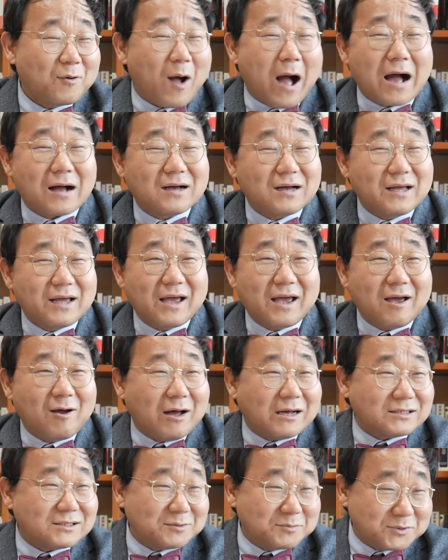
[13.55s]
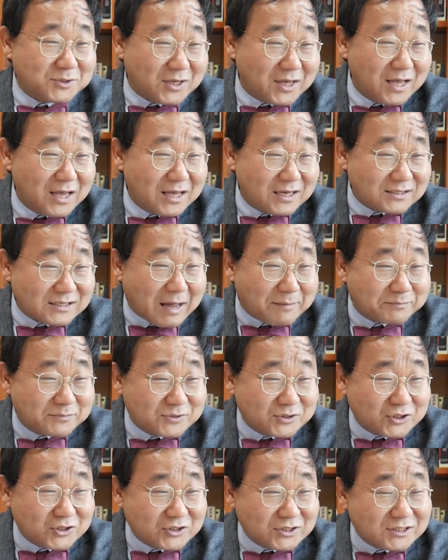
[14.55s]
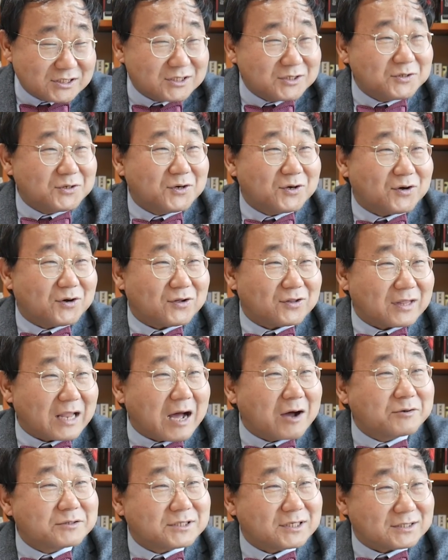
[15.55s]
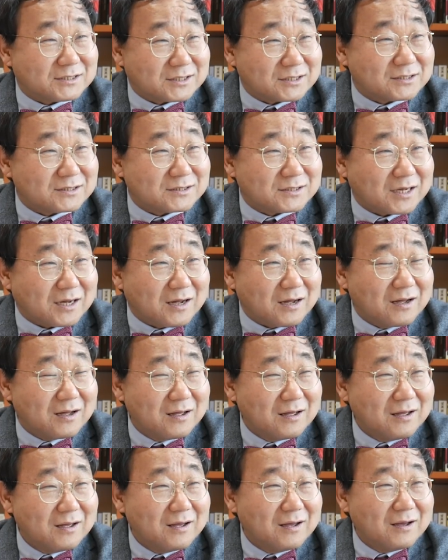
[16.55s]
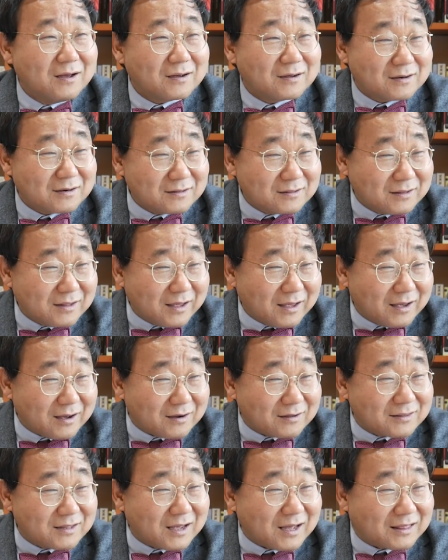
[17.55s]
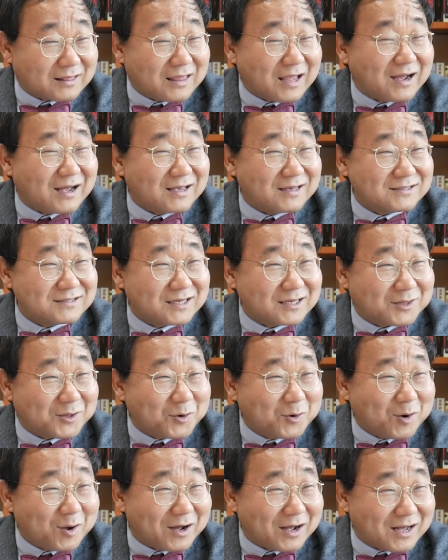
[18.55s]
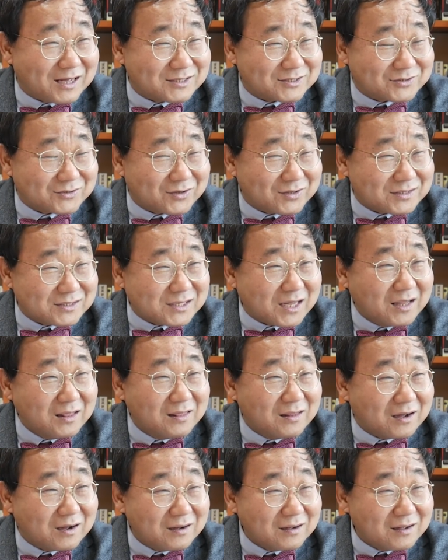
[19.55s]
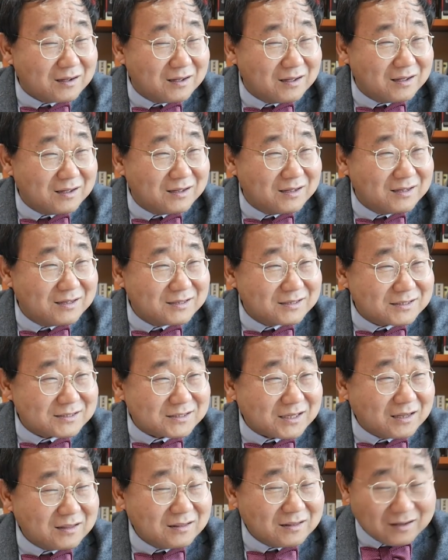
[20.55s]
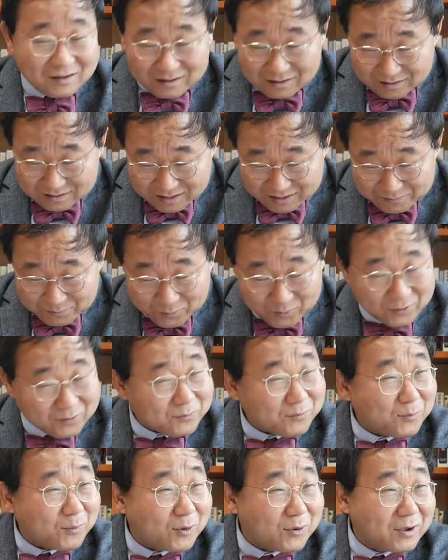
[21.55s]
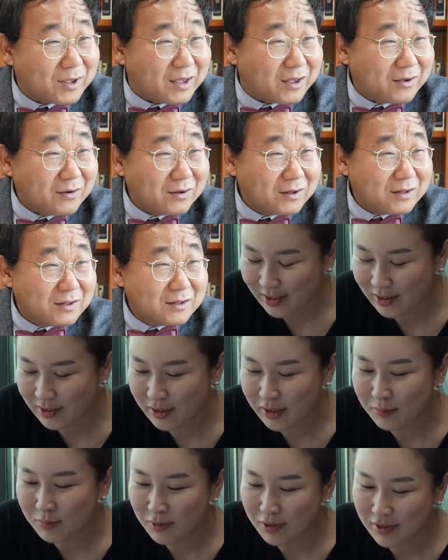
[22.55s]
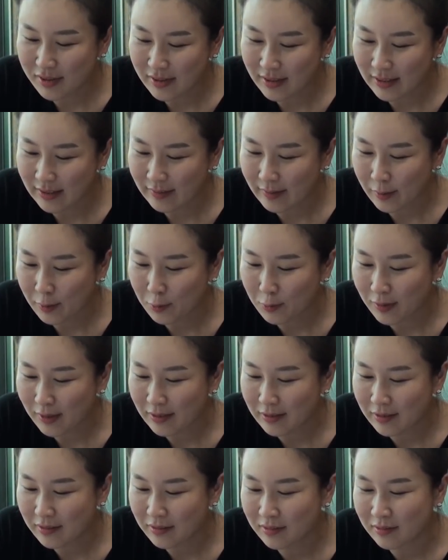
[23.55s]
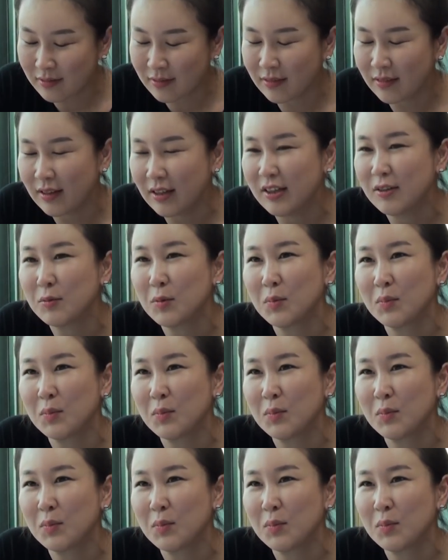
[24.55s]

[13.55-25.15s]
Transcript: 과거에 황심수 삼순 씨로 나오셨죠, 그죠? 네네. 그런데 어디 갔다가 이제 돌아와가지고 네. 썬덕? 네. 썬덕이 뭐, 뭐예요? 그림 그릴 때 사용하는 이름.